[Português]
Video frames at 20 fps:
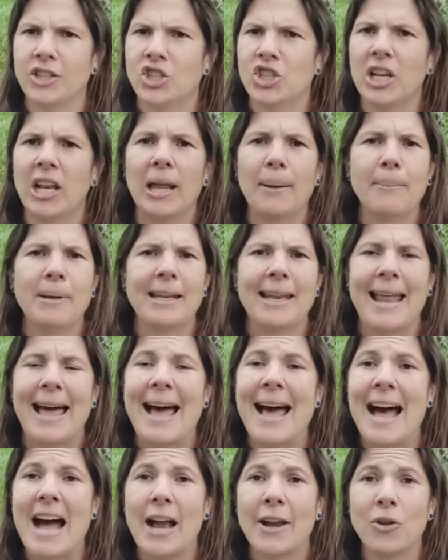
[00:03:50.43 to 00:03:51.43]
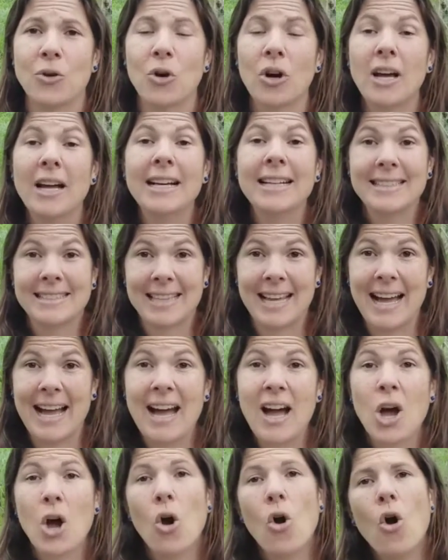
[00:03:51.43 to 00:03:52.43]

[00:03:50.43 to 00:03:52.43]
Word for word: de laminário, tá?